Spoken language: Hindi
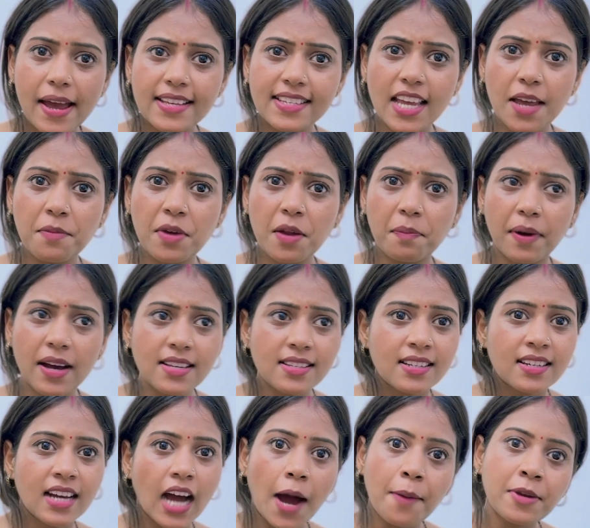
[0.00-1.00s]
पैसे है मेरे पास
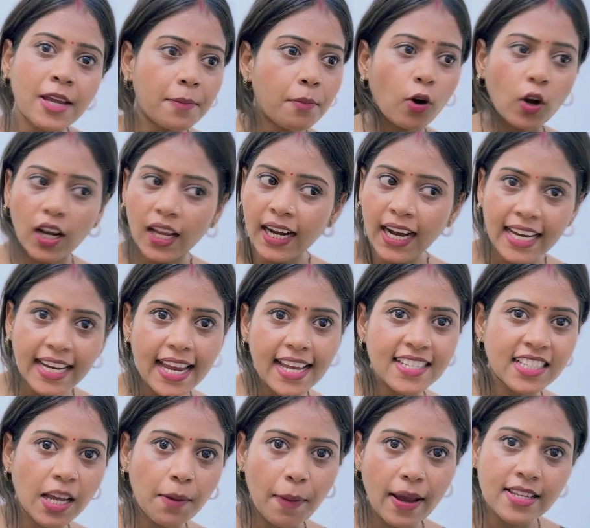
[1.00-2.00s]
अब ये बोलेगा ये
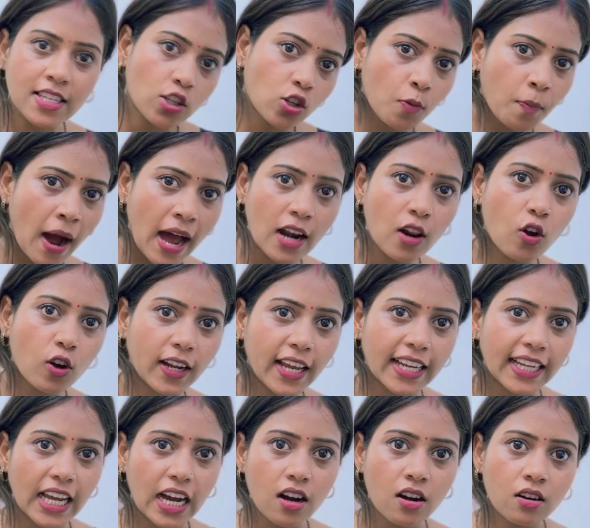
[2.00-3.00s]
इसके पैसे तो मान
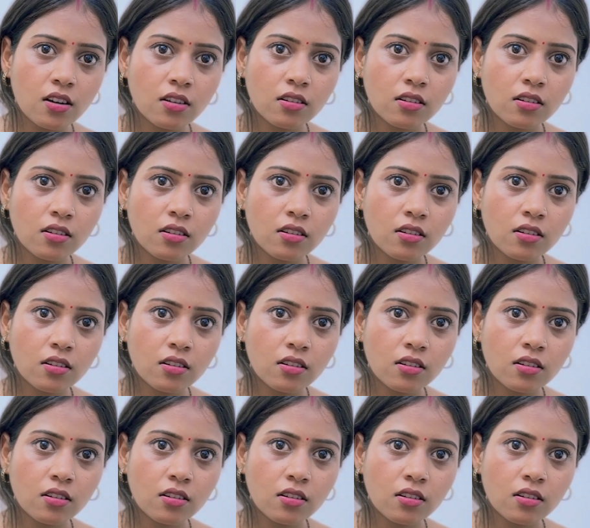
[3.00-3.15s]
लोगे क्या